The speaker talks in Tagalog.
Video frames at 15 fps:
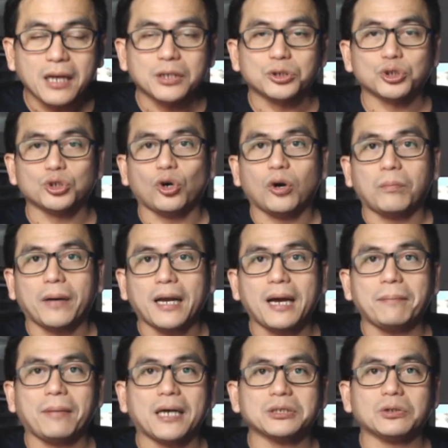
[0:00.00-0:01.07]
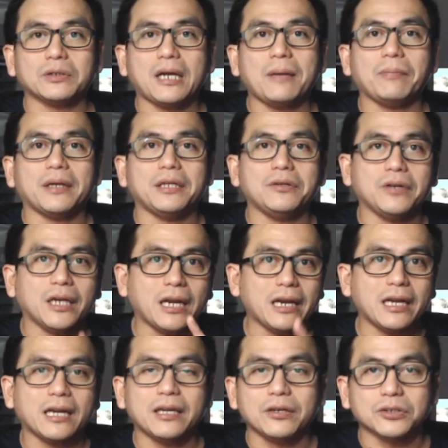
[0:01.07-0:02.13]
Sok pa na, pasok na, pwede nyo
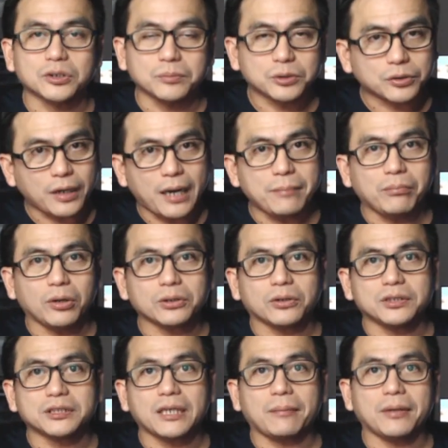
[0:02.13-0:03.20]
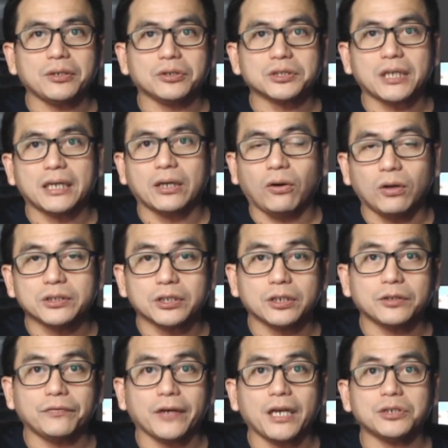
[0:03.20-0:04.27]
i-click yung subscribe button, sama nyo sana all sa
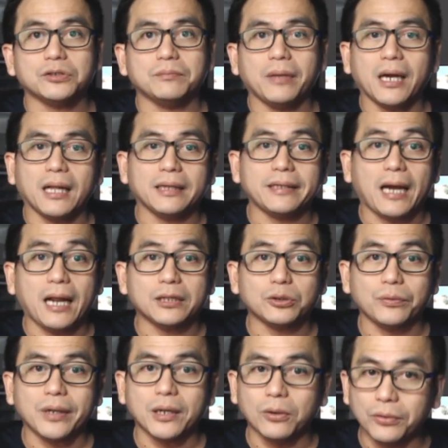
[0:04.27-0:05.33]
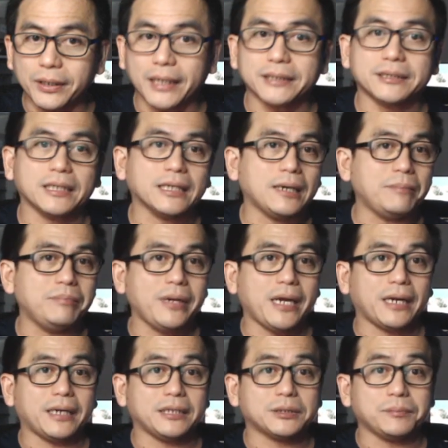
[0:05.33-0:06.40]
notification bell dahil tuwing lunes hanggang
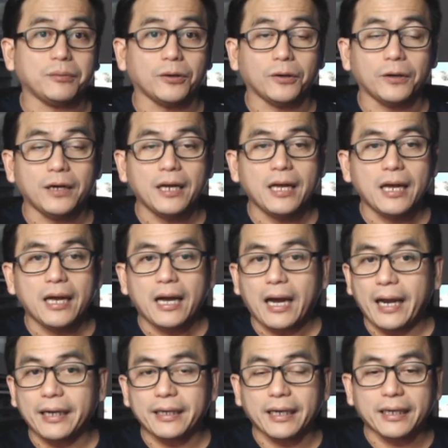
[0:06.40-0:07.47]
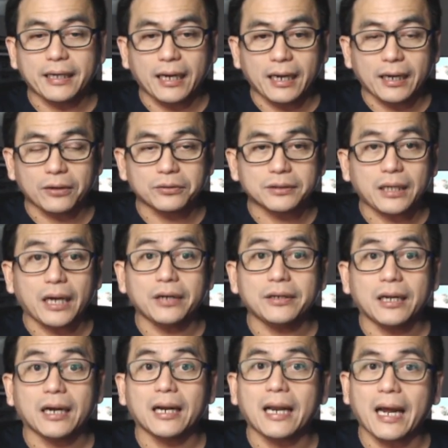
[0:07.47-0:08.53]
biyernes po ay nagkakaroon tayo
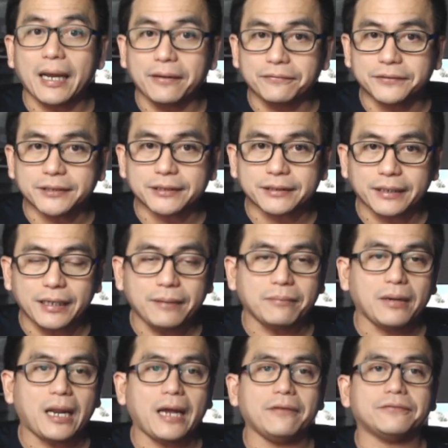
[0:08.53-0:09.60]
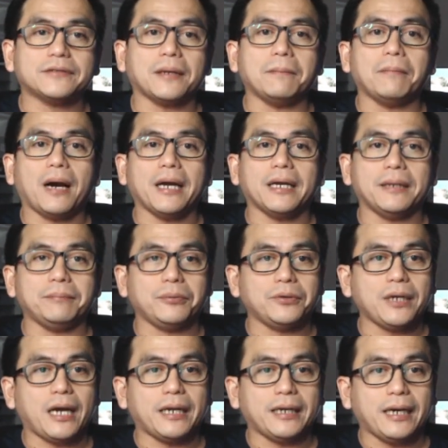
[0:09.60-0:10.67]
ng live stream, live tambayan po
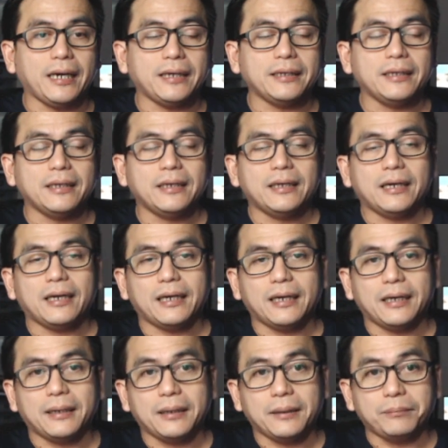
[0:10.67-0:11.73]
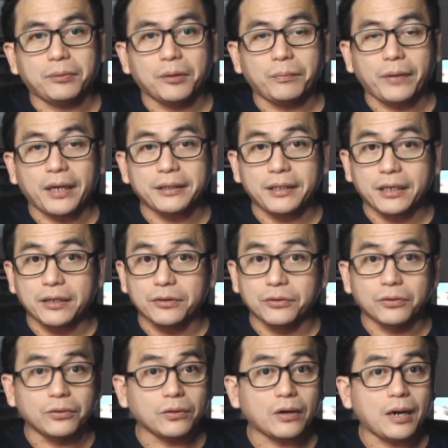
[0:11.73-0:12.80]
yan ha. Uh, po pwede nyo
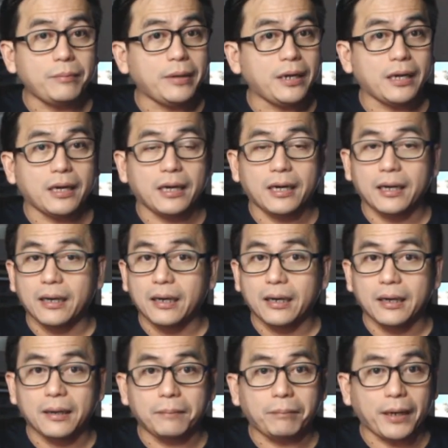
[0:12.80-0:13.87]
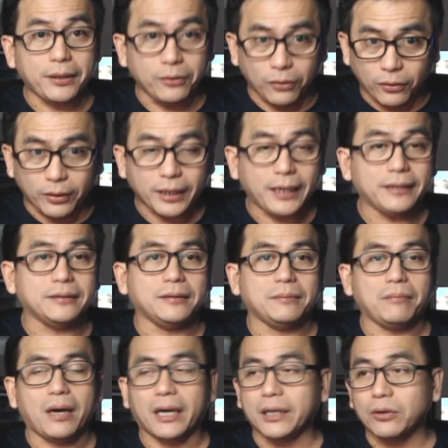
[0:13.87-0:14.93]
ho kaming uh, panoorin,
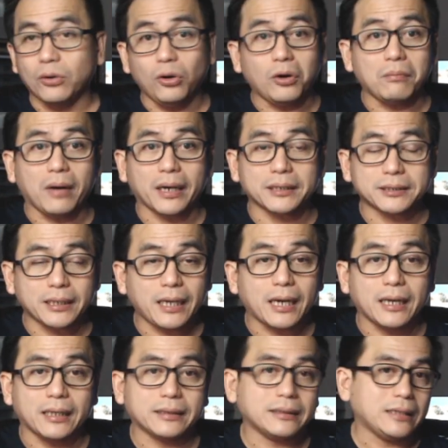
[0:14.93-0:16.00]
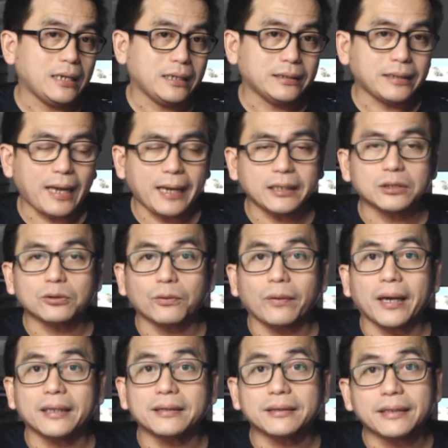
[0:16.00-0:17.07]
makigulo, makisaya.
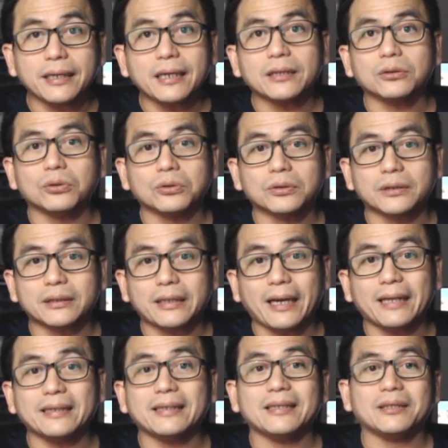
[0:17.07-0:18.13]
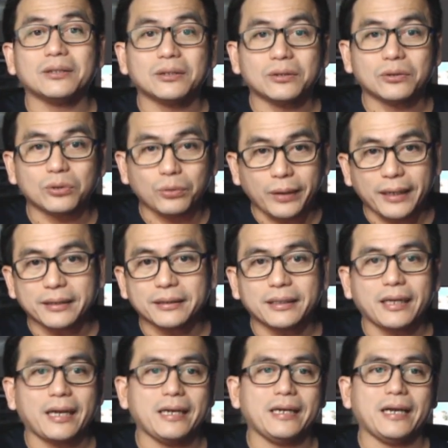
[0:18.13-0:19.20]
9.20 to 10 6.20
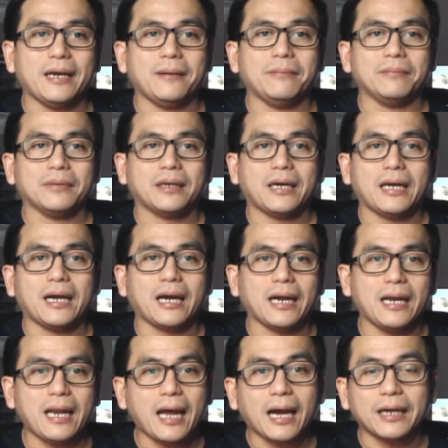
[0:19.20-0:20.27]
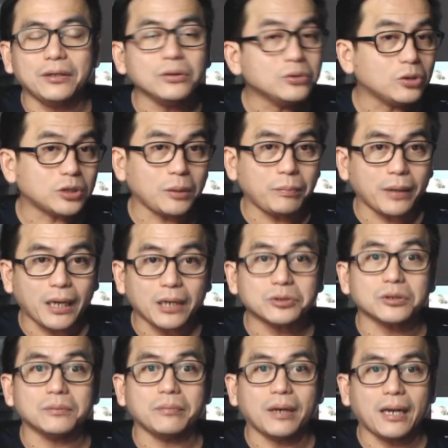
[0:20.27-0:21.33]
a.m. Kaya kailangan yung
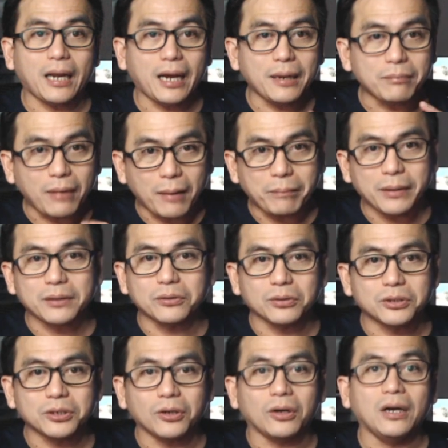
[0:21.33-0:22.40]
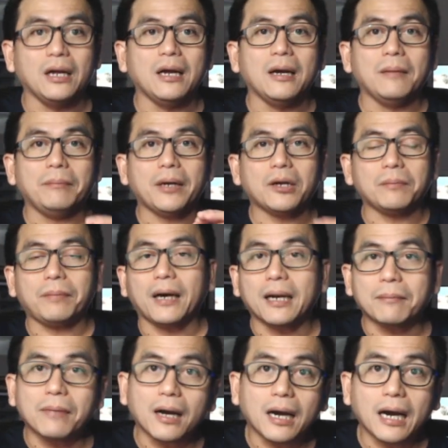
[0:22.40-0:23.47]
notification bell ay mapindot nyo. Pero para
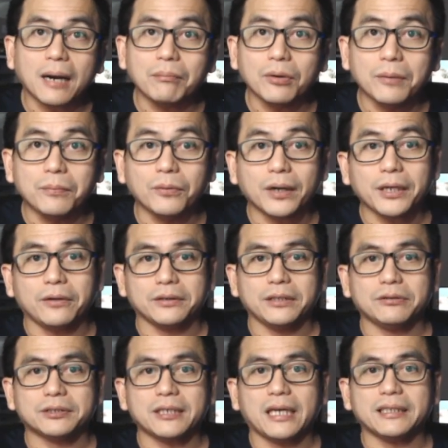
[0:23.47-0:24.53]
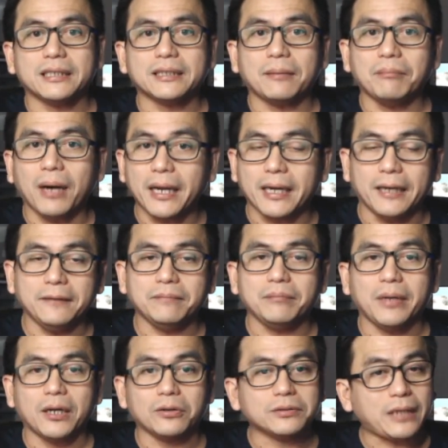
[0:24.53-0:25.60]
makahabol po kayo dito sa ating tambayan,
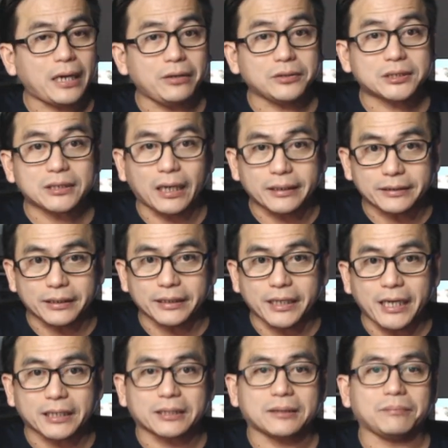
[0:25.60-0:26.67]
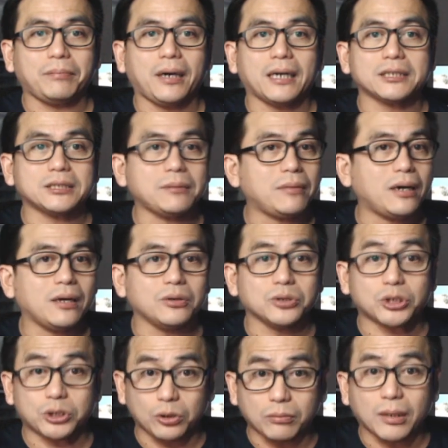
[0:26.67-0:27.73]
meron tayong starter kit para sa mga
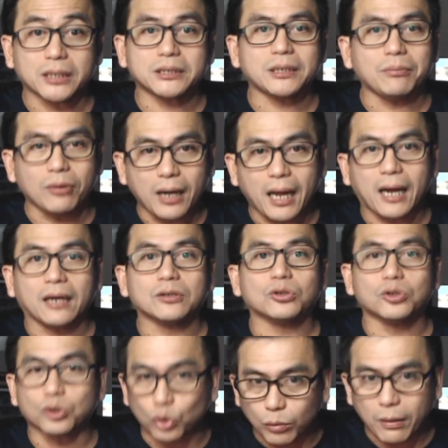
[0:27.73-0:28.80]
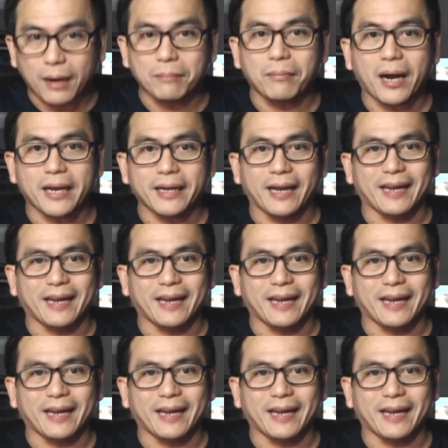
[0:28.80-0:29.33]
gustong magsimulang tumambay.